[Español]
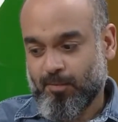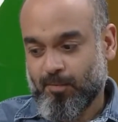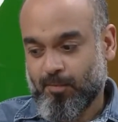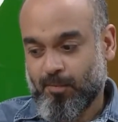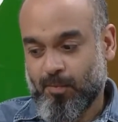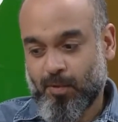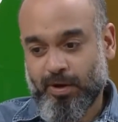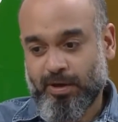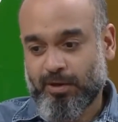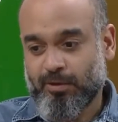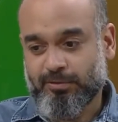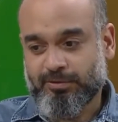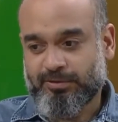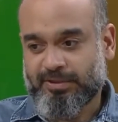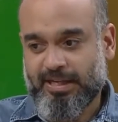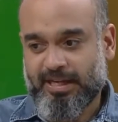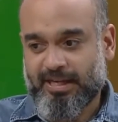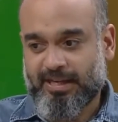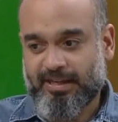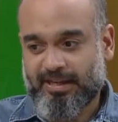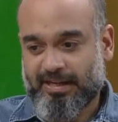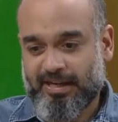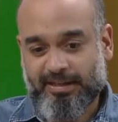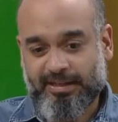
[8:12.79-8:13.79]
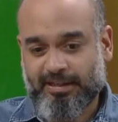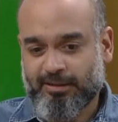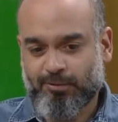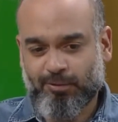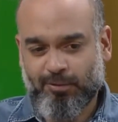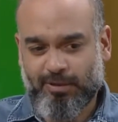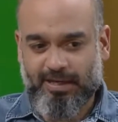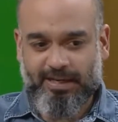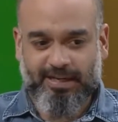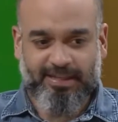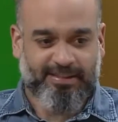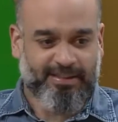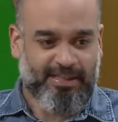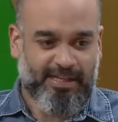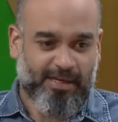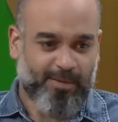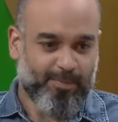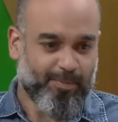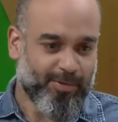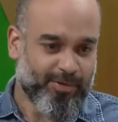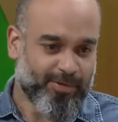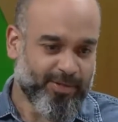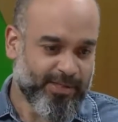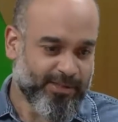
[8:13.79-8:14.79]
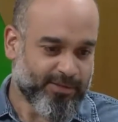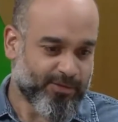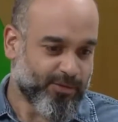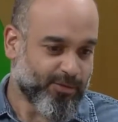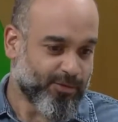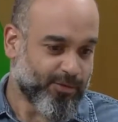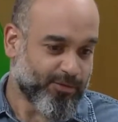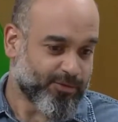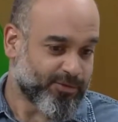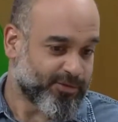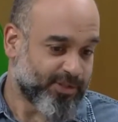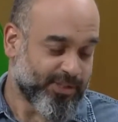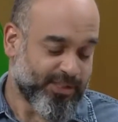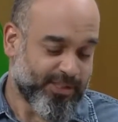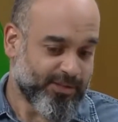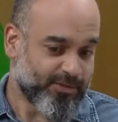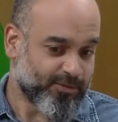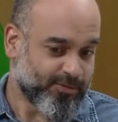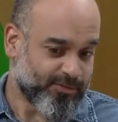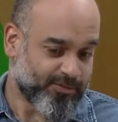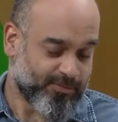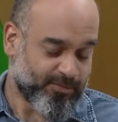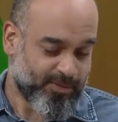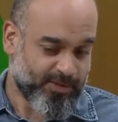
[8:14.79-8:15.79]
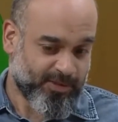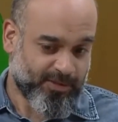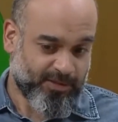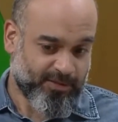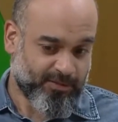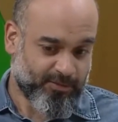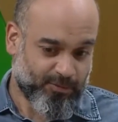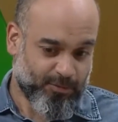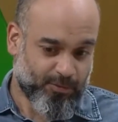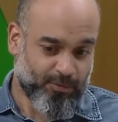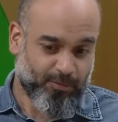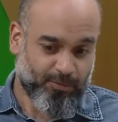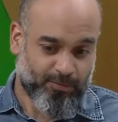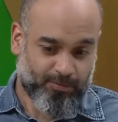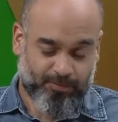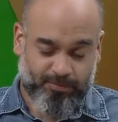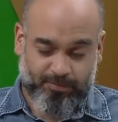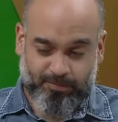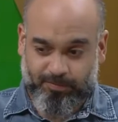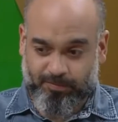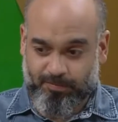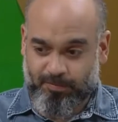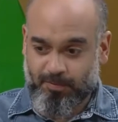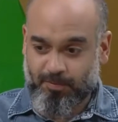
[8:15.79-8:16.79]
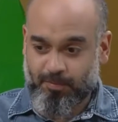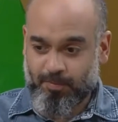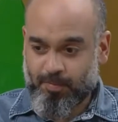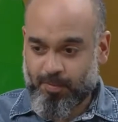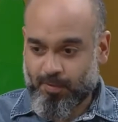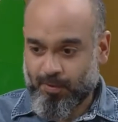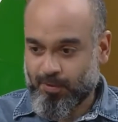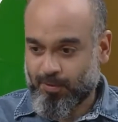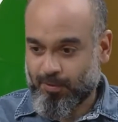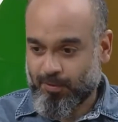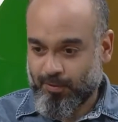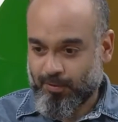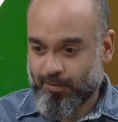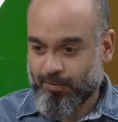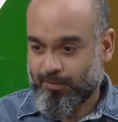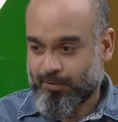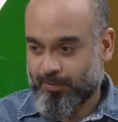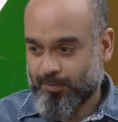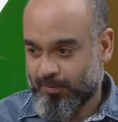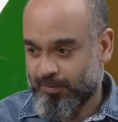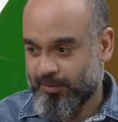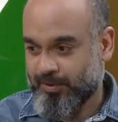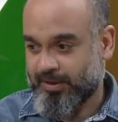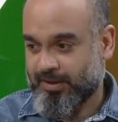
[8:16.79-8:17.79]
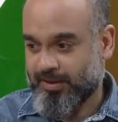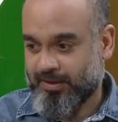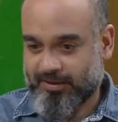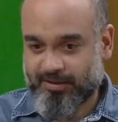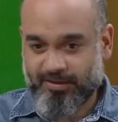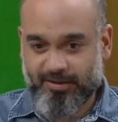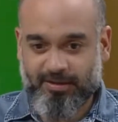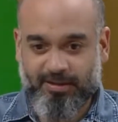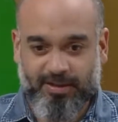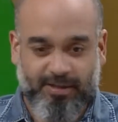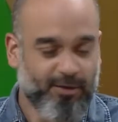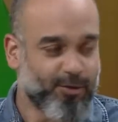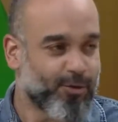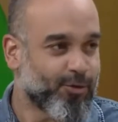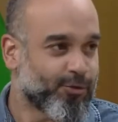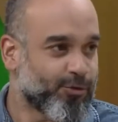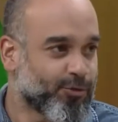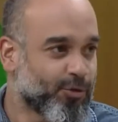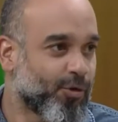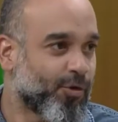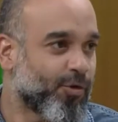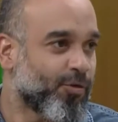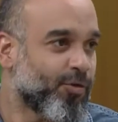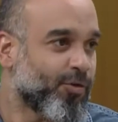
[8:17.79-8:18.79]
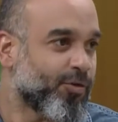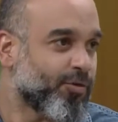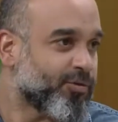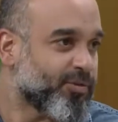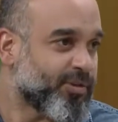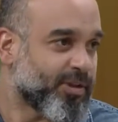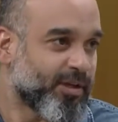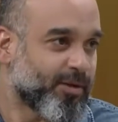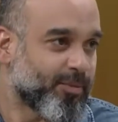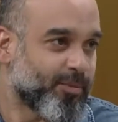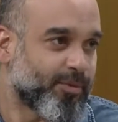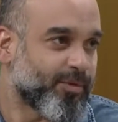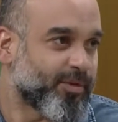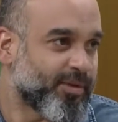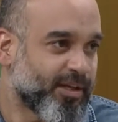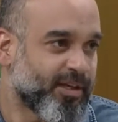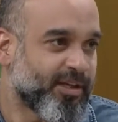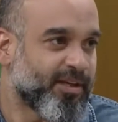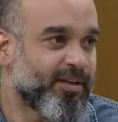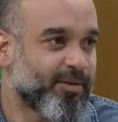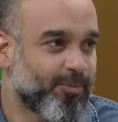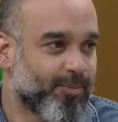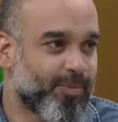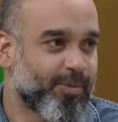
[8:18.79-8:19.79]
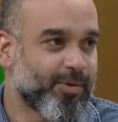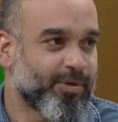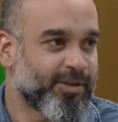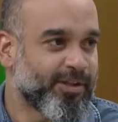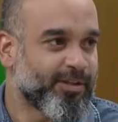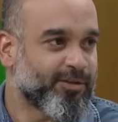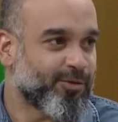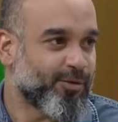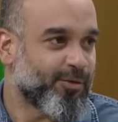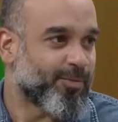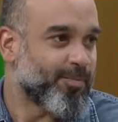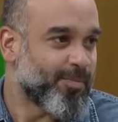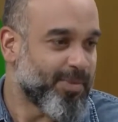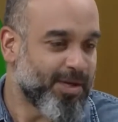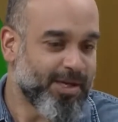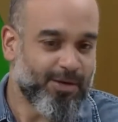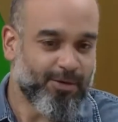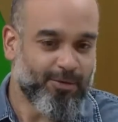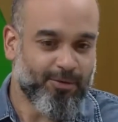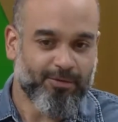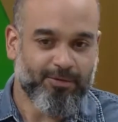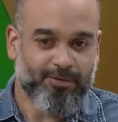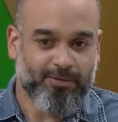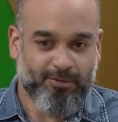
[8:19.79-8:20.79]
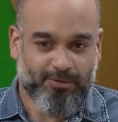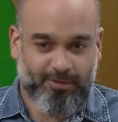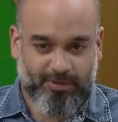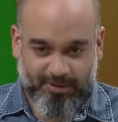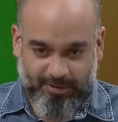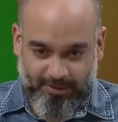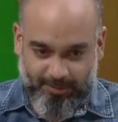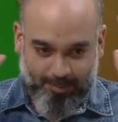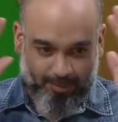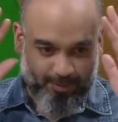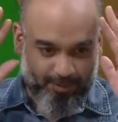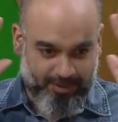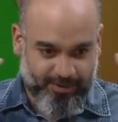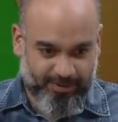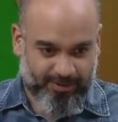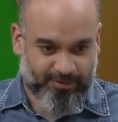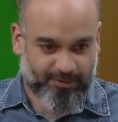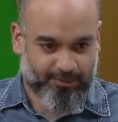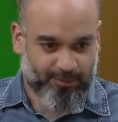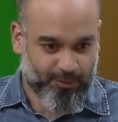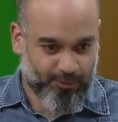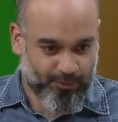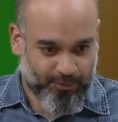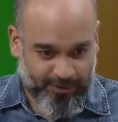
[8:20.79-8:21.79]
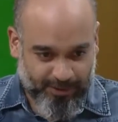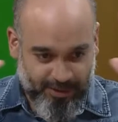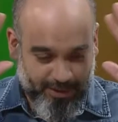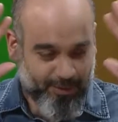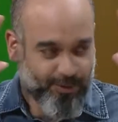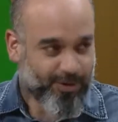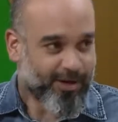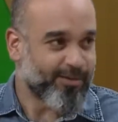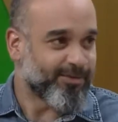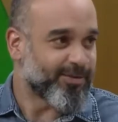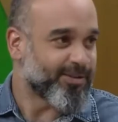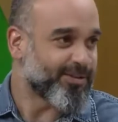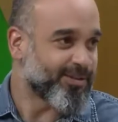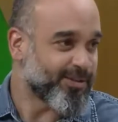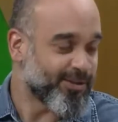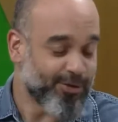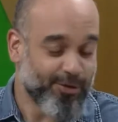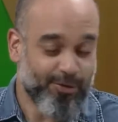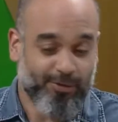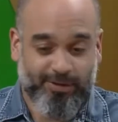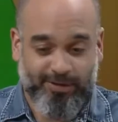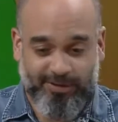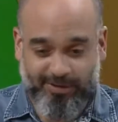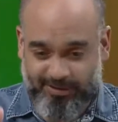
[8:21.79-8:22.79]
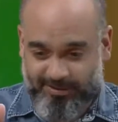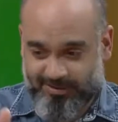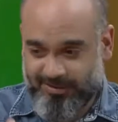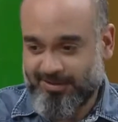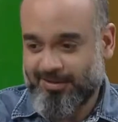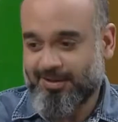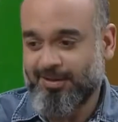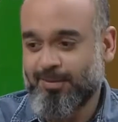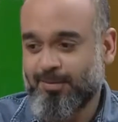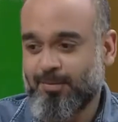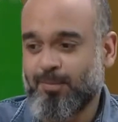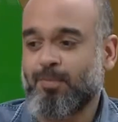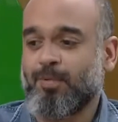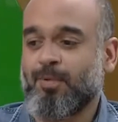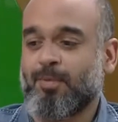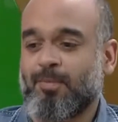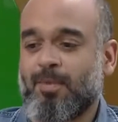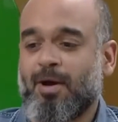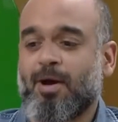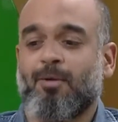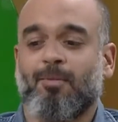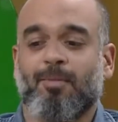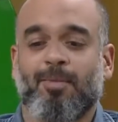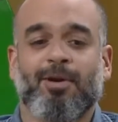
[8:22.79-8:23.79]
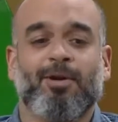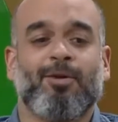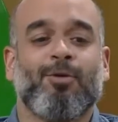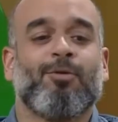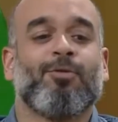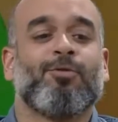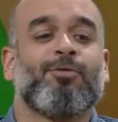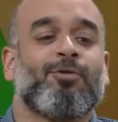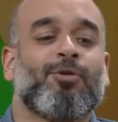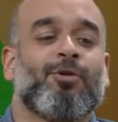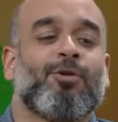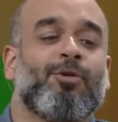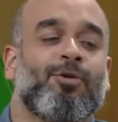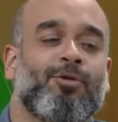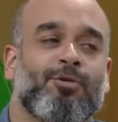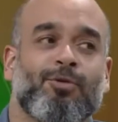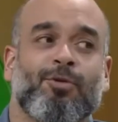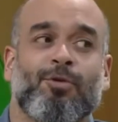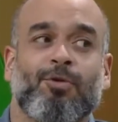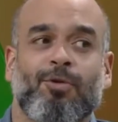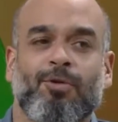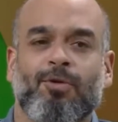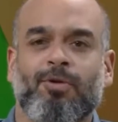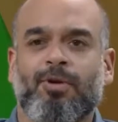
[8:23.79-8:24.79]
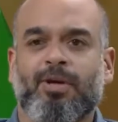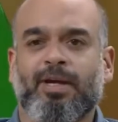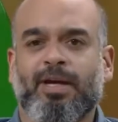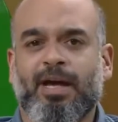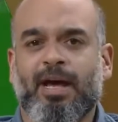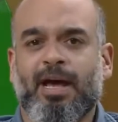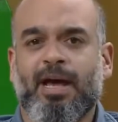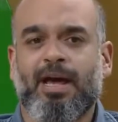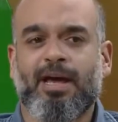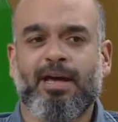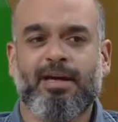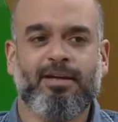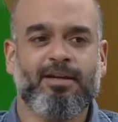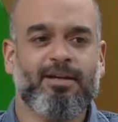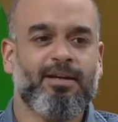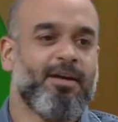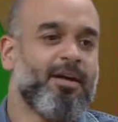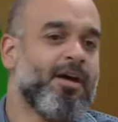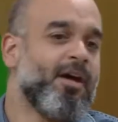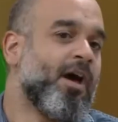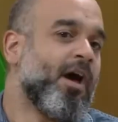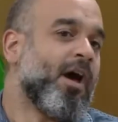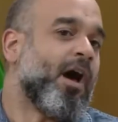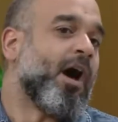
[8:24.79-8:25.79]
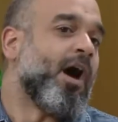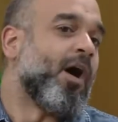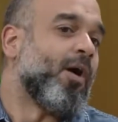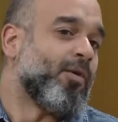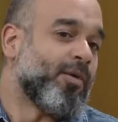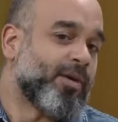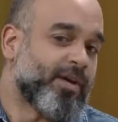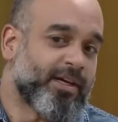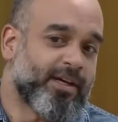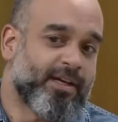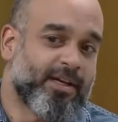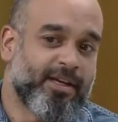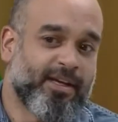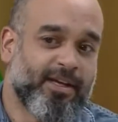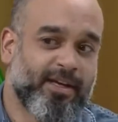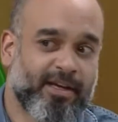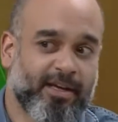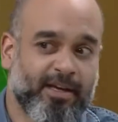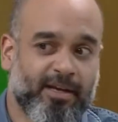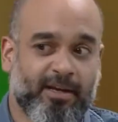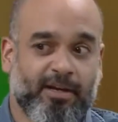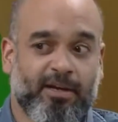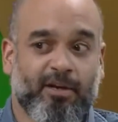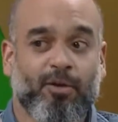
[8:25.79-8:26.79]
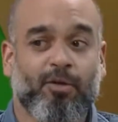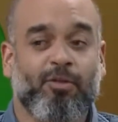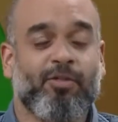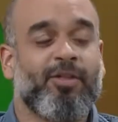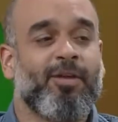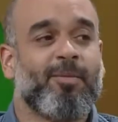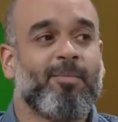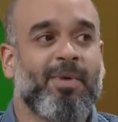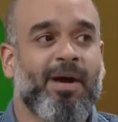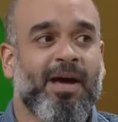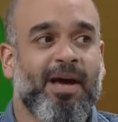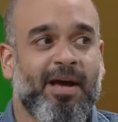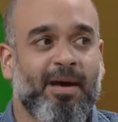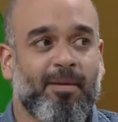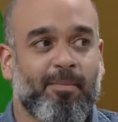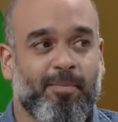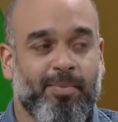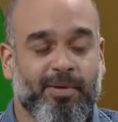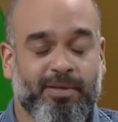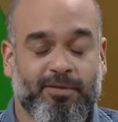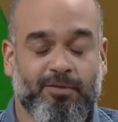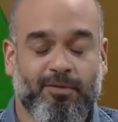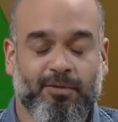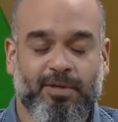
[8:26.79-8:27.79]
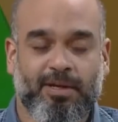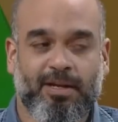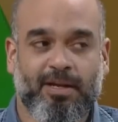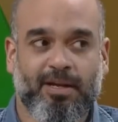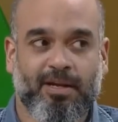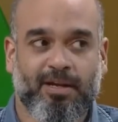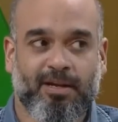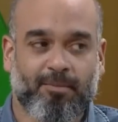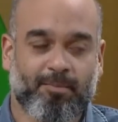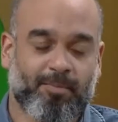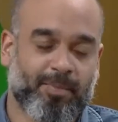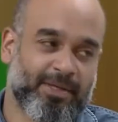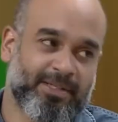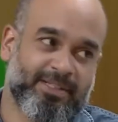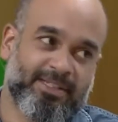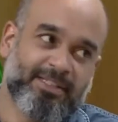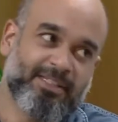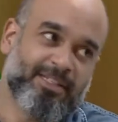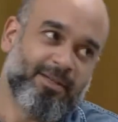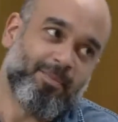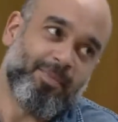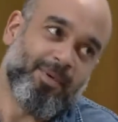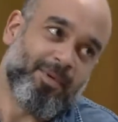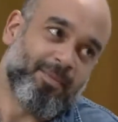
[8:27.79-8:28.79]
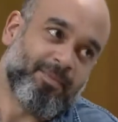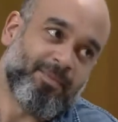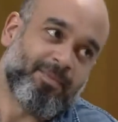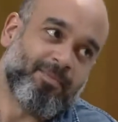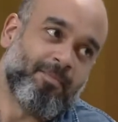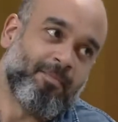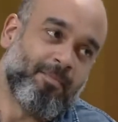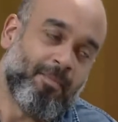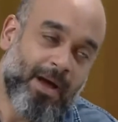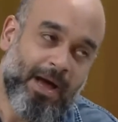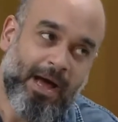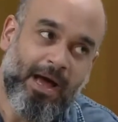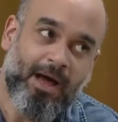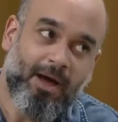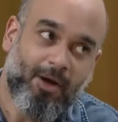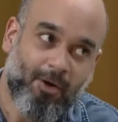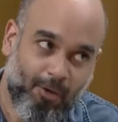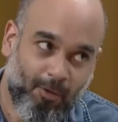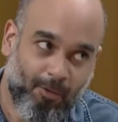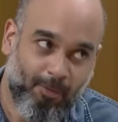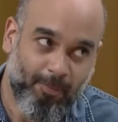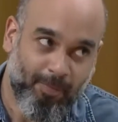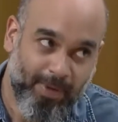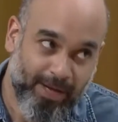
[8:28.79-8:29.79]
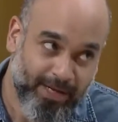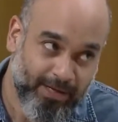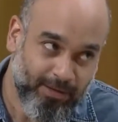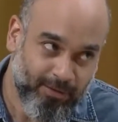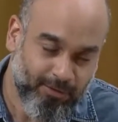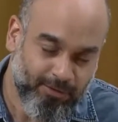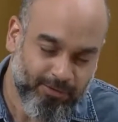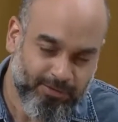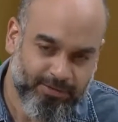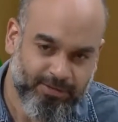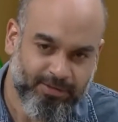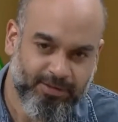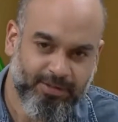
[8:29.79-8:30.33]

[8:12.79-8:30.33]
bueno, o sea, la naturaleza del proyecto, sí, eh, yo un poco como que dirijo todo, o sea, porque el proyecto es mío, entonces pues yo tengo la visión y, pues más o menos controlo todo lo que hay, aunque los demás personas participen más o menos,